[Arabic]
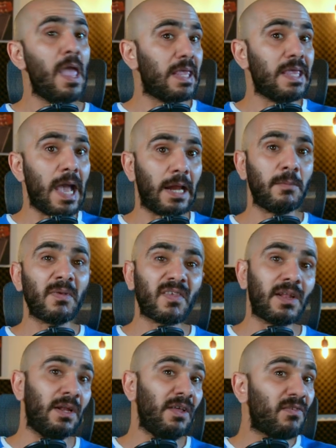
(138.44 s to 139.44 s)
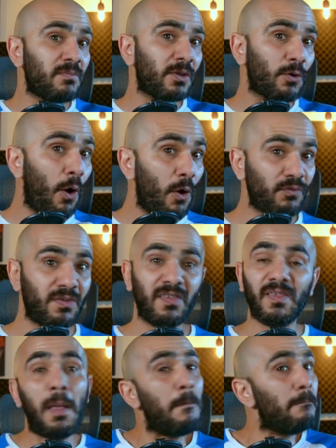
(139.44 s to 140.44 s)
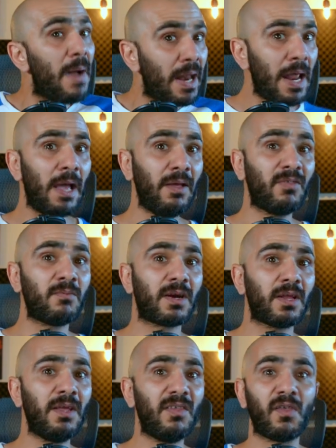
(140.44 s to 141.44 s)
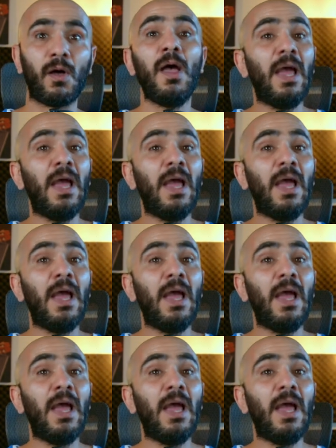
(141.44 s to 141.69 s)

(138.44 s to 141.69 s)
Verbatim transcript: يعني مثلا حزمة أوفيس ما لها حزمة رخيصة